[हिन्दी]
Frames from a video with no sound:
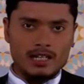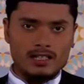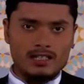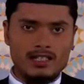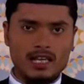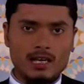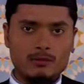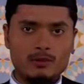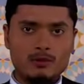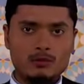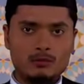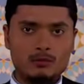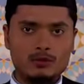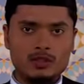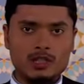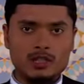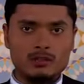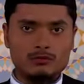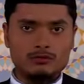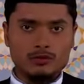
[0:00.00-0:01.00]

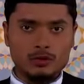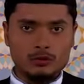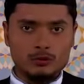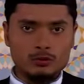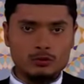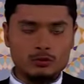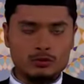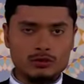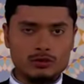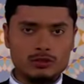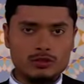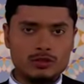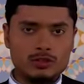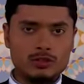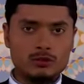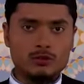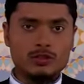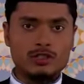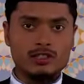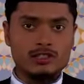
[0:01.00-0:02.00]
असाबिकून अलून
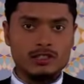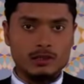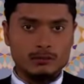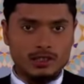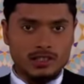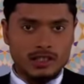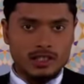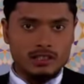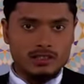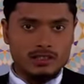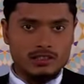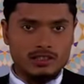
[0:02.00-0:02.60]
जिन्होंने सबकत